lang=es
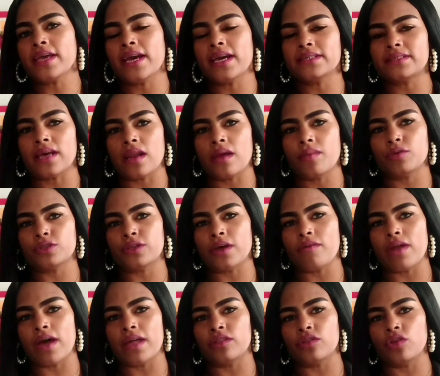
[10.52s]
estaremos
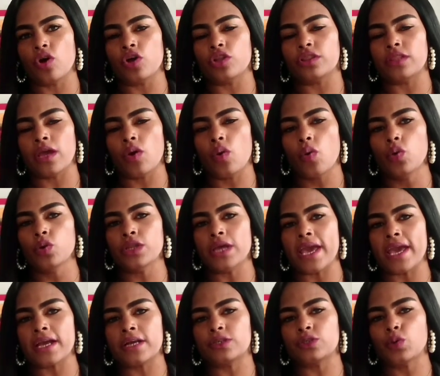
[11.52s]
hablando de un
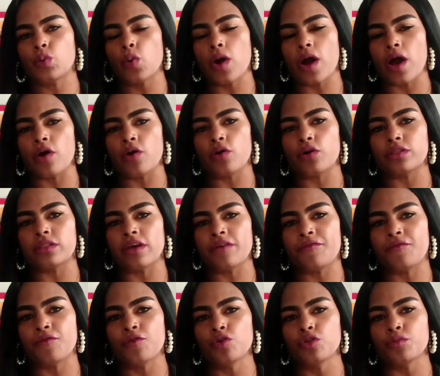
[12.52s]
exjugador de
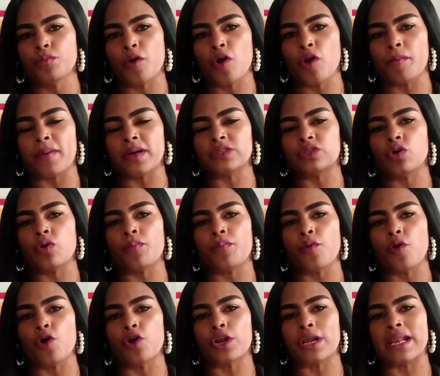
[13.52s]
fútbol, pasó
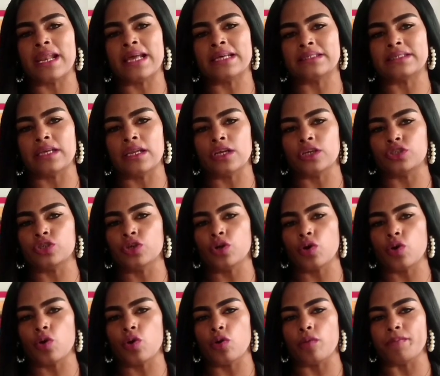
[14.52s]
por la selección
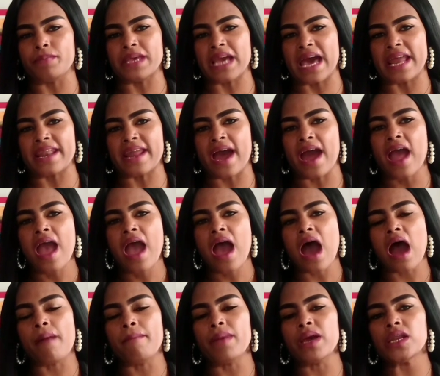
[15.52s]
colombiana,
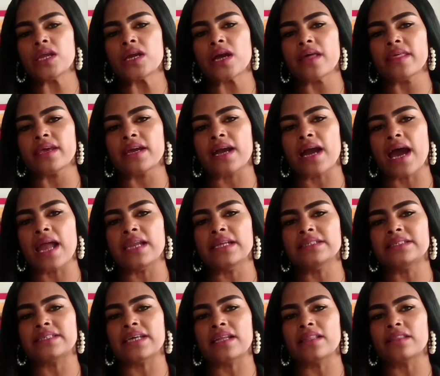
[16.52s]
América de Cali,
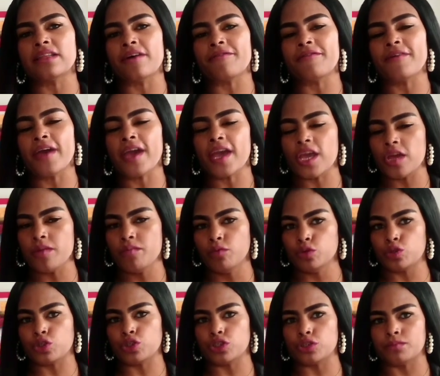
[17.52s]
Santa Fe y
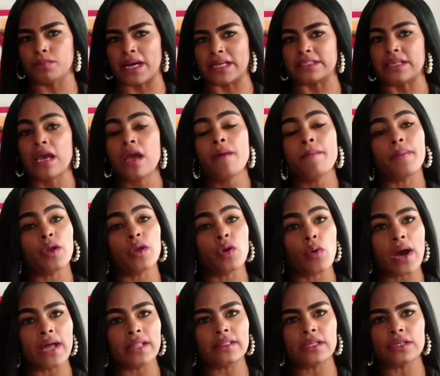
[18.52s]
muchos más. Pero
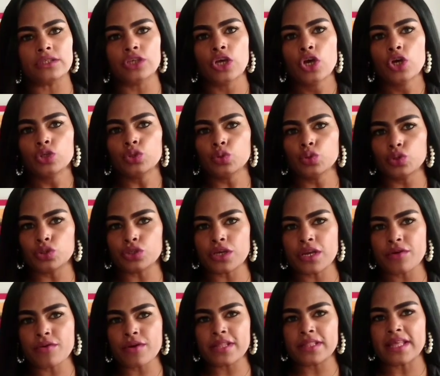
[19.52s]
antes,
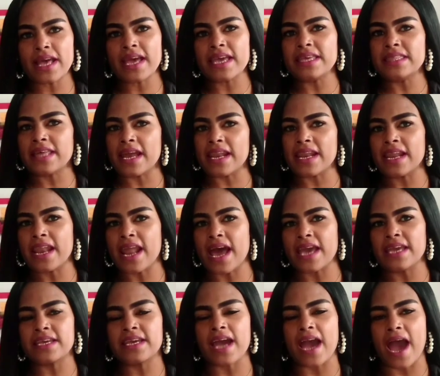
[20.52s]
suscríbete y dale
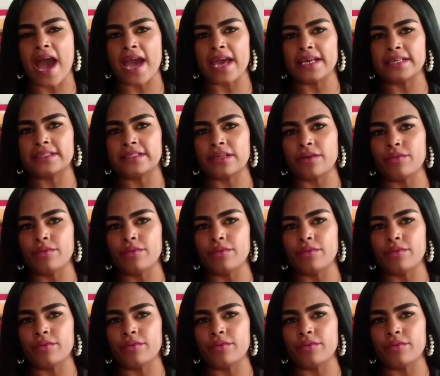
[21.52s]
like a este